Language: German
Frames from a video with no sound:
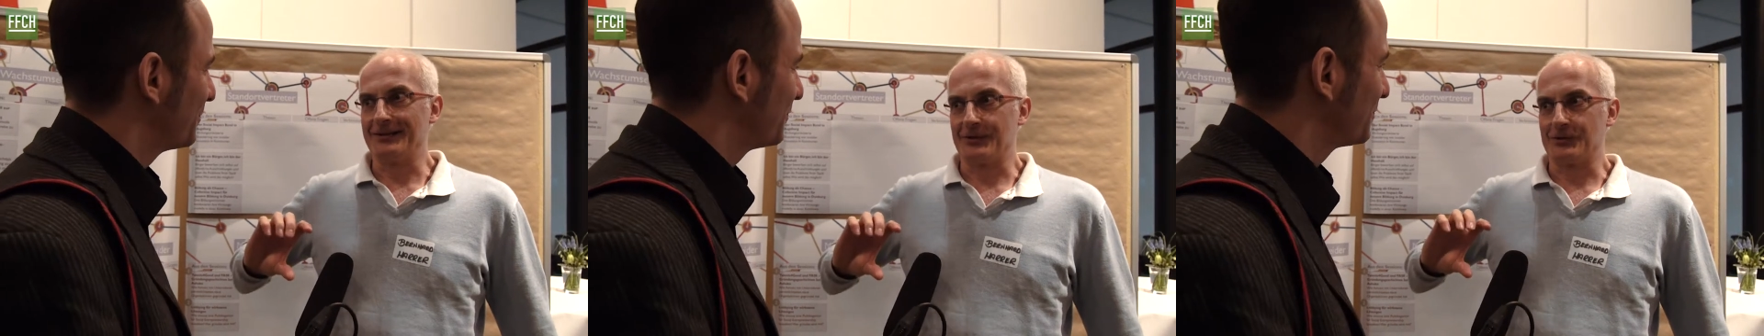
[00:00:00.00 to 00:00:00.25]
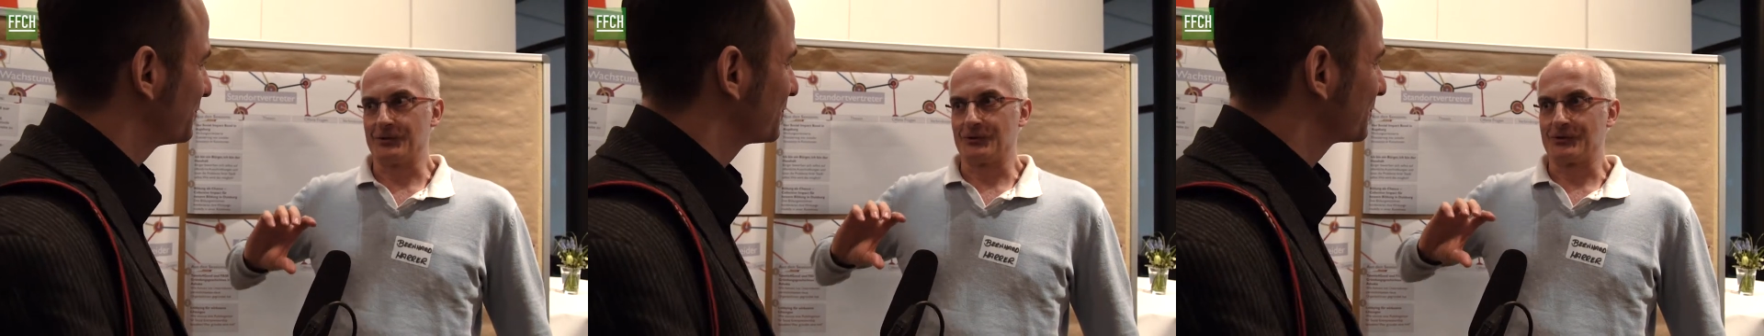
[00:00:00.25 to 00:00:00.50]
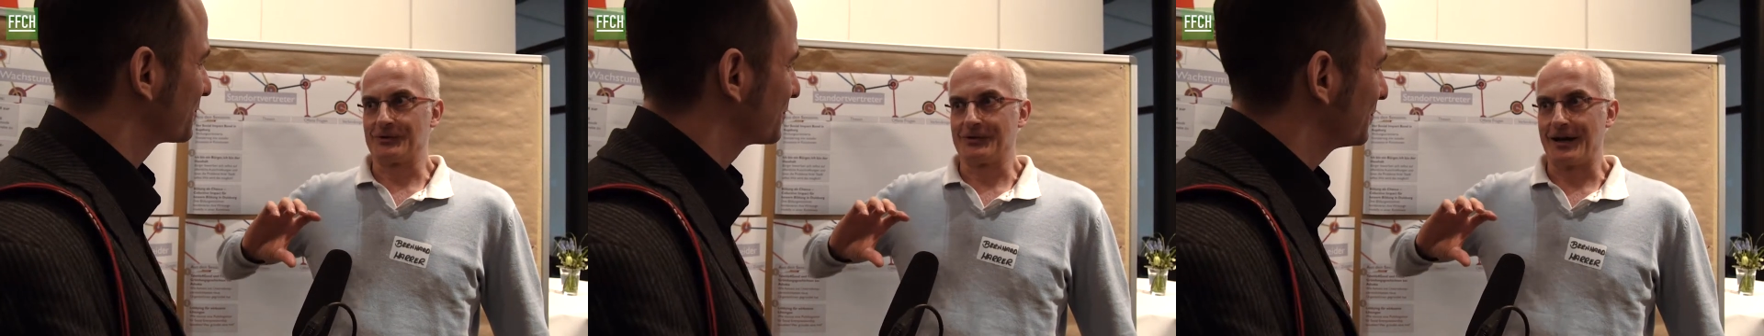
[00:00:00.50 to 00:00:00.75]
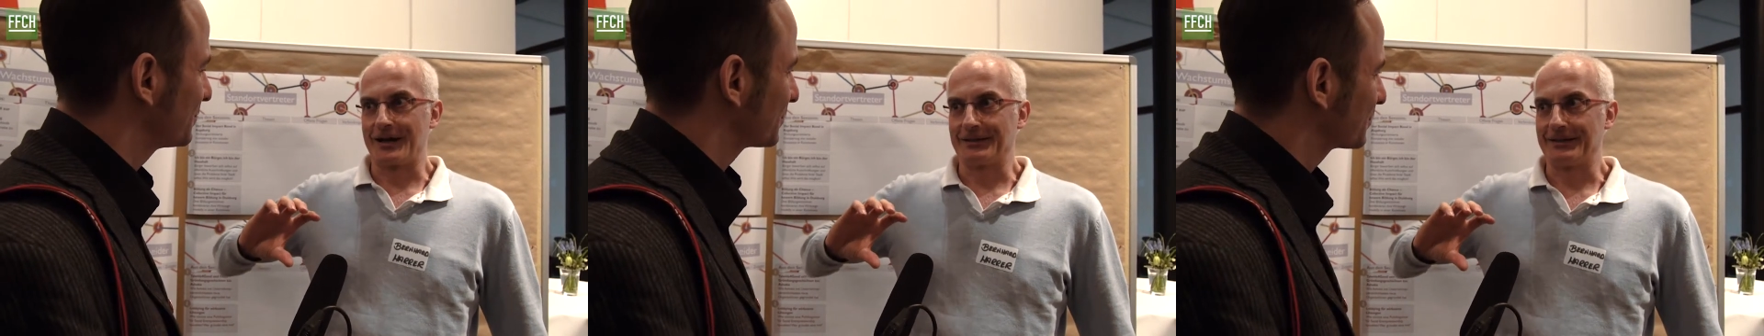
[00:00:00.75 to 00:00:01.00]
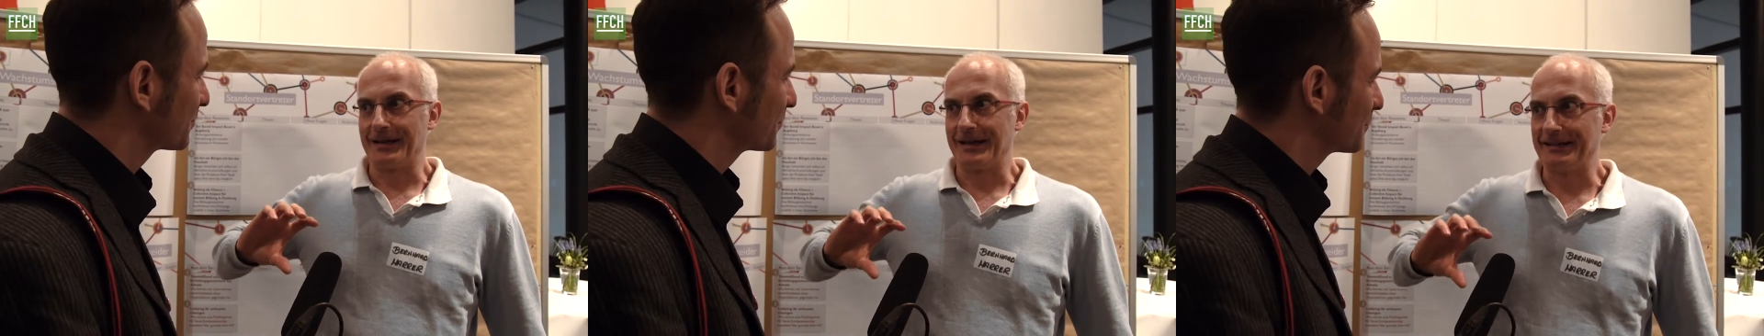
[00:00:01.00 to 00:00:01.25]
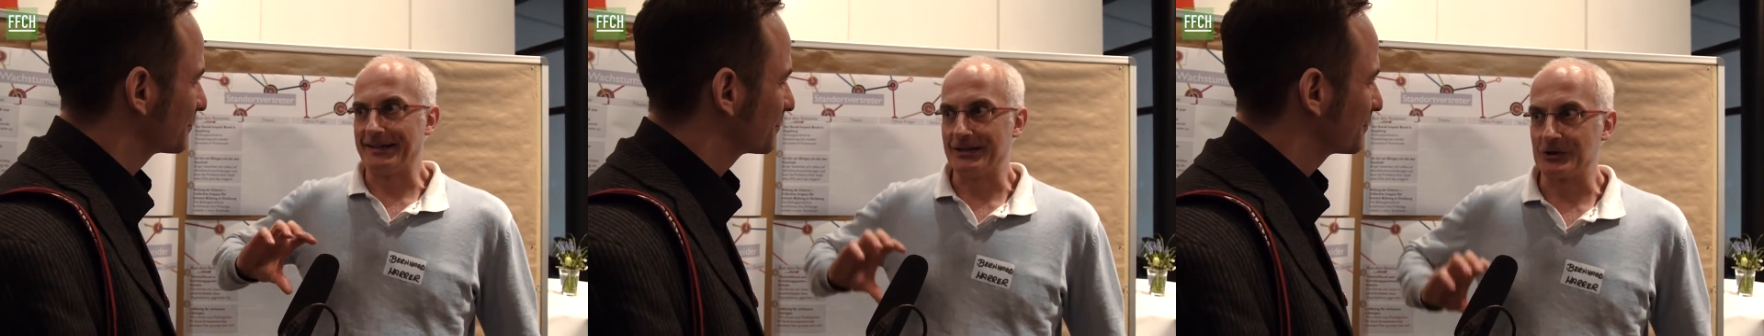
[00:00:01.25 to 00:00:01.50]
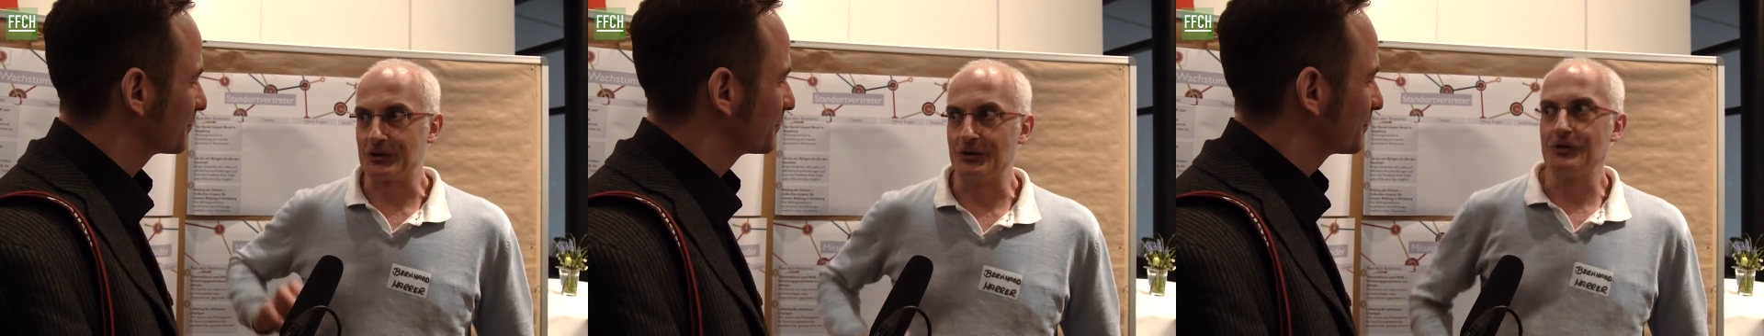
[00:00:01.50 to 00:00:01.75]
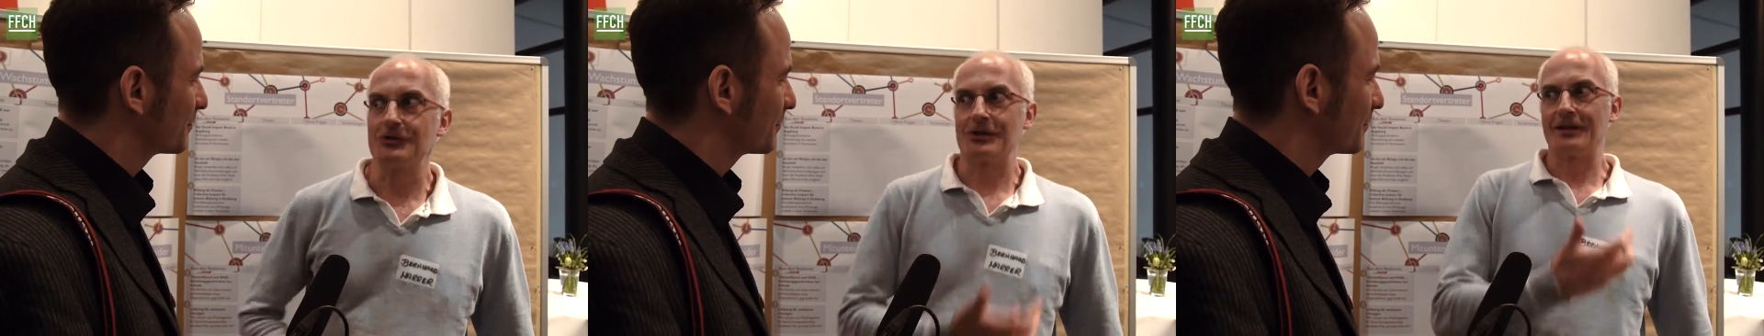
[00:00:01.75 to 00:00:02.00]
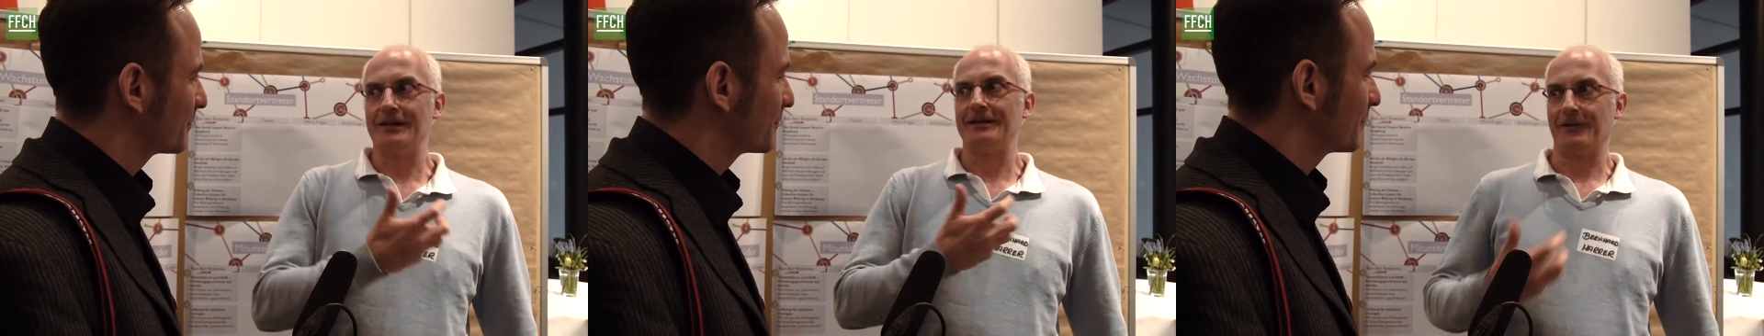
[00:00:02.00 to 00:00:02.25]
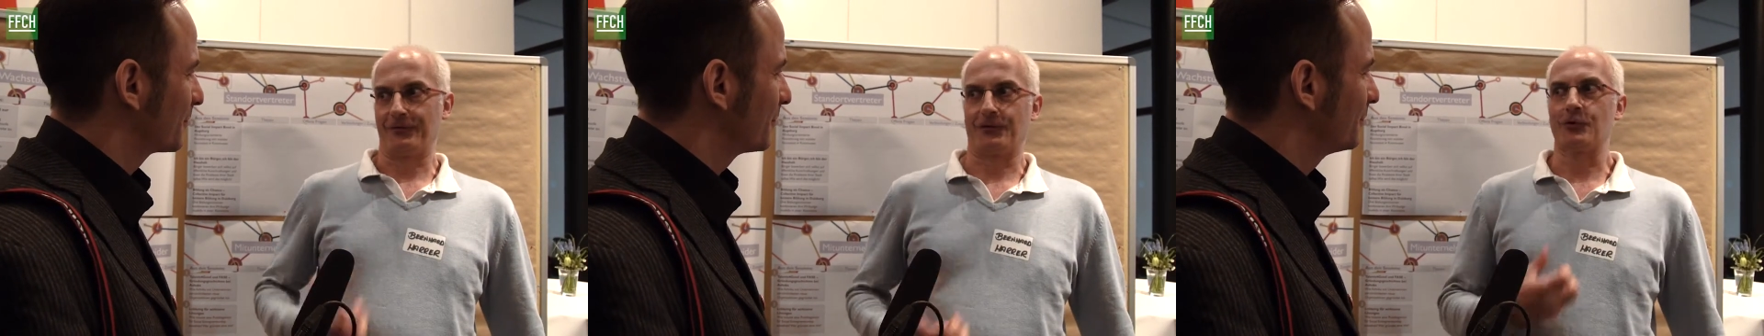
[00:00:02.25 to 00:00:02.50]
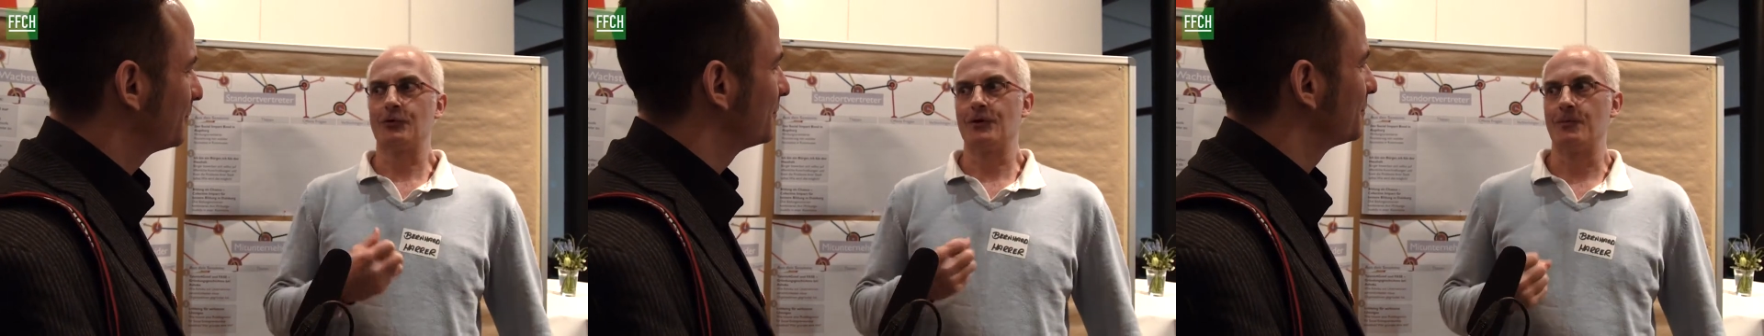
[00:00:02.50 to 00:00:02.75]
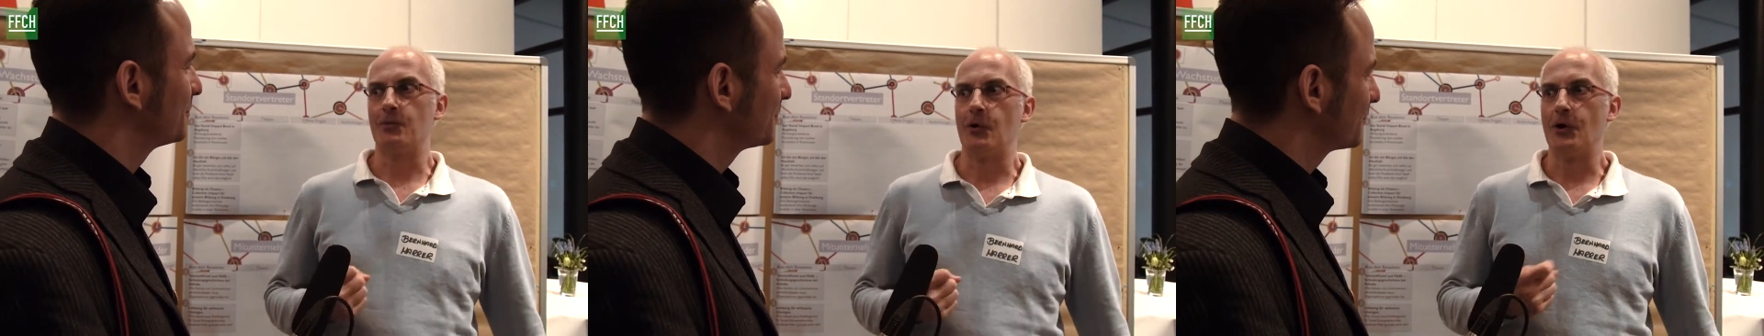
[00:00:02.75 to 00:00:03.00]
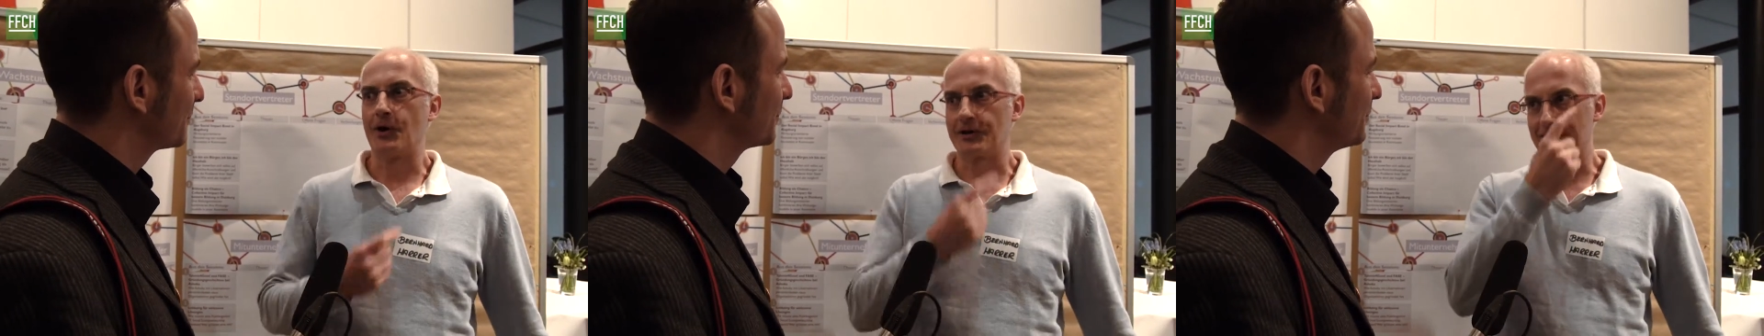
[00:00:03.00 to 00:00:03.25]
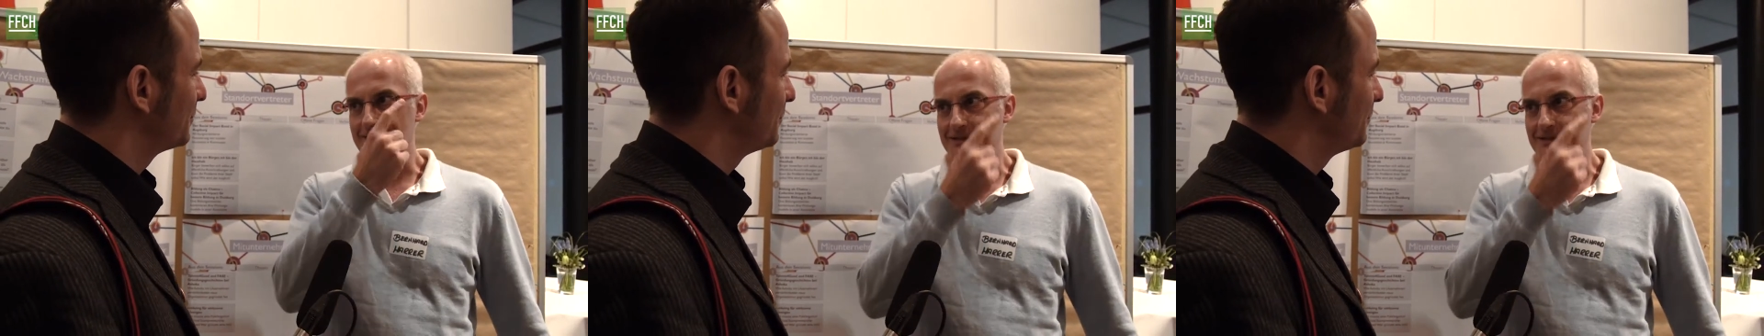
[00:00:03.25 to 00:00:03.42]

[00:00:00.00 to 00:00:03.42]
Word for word: also sozusagen der, der Schlüssel in der Früh am Morgen